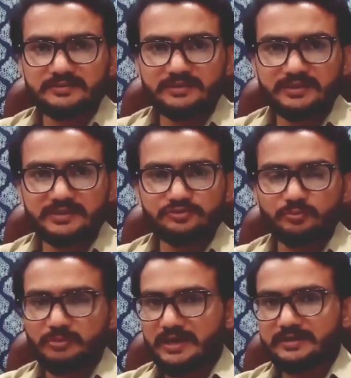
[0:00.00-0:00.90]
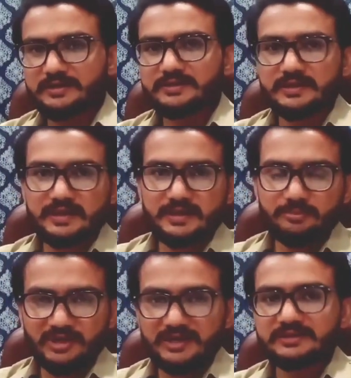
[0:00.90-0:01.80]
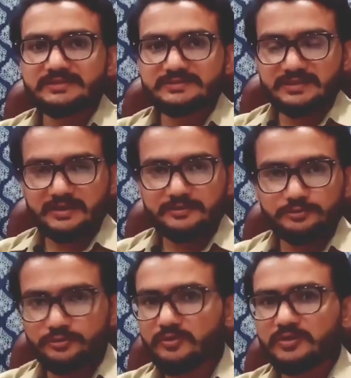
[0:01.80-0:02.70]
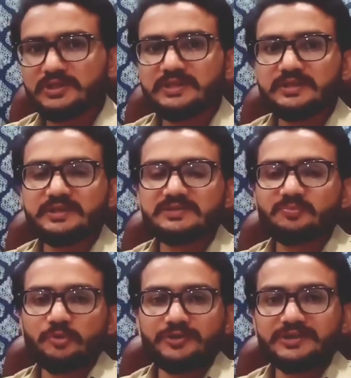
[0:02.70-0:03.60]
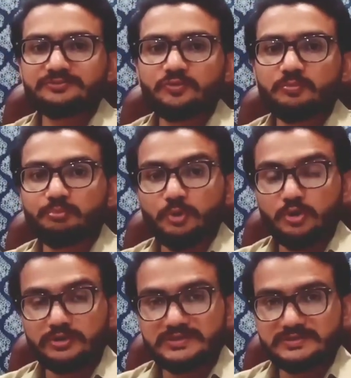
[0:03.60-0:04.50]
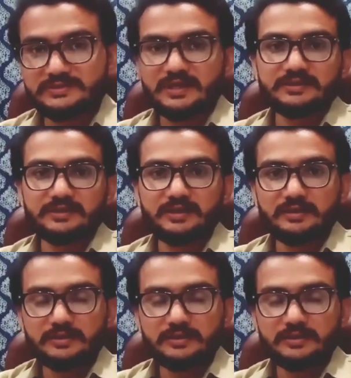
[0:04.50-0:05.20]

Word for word: की जो मार्केट है पाकिस्तान लोकली इस प्रोडक्ट को बहुत ज़्यादा